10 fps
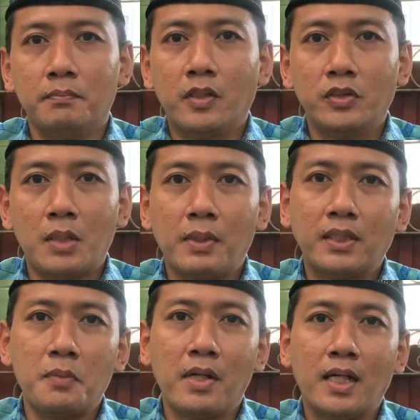Mengucapkan
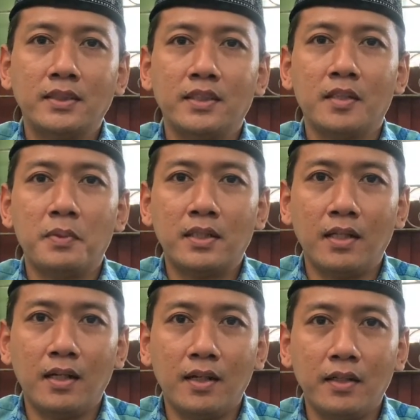terima kasih
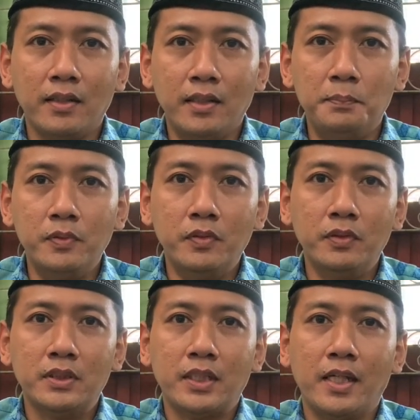kepada
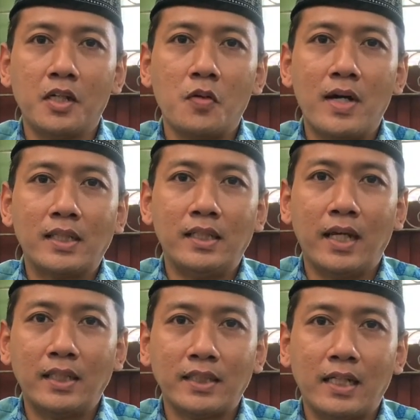Ibu Sri Ekowati
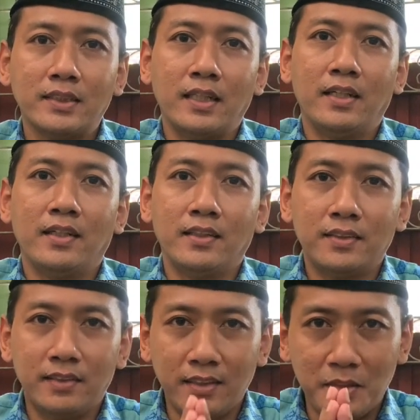SST.
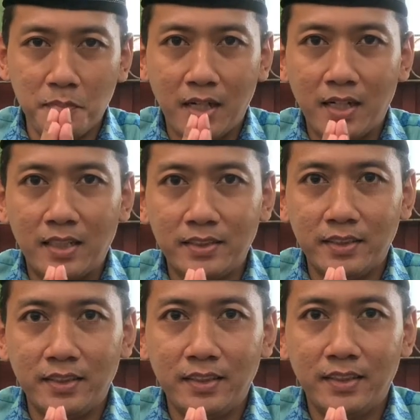Terima
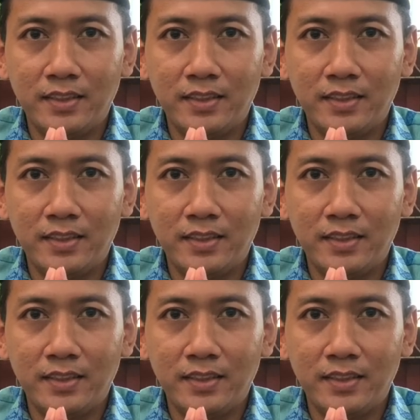kasih.